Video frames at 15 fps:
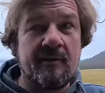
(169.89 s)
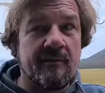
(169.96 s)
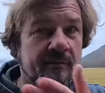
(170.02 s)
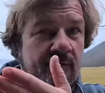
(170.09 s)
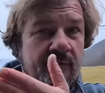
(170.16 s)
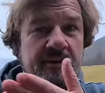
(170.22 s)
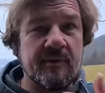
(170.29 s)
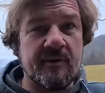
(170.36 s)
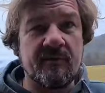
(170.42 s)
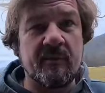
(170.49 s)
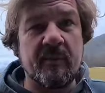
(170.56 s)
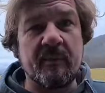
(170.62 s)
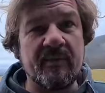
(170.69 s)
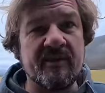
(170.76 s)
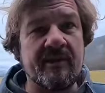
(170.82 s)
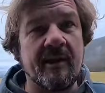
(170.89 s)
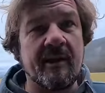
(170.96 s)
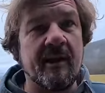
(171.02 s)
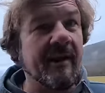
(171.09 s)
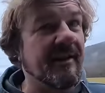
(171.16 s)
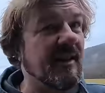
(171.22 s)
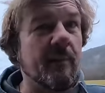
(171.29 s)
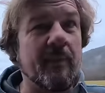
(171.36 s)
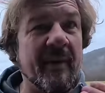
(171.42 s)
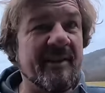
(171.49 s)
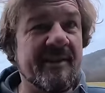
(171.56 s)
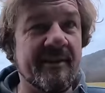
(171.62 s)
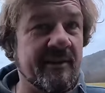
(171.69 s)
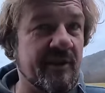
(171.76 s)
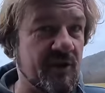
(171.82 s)
вот в виде этого пепестреля, это
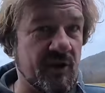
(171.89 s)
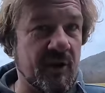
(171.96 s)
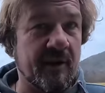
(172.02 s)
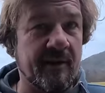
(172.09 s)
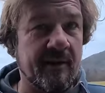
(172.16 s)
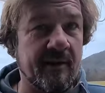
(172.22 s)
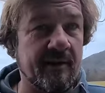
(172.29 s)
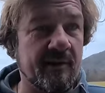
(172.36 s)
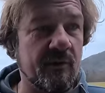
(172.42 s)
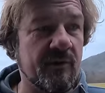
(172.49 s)
бесит нещадно.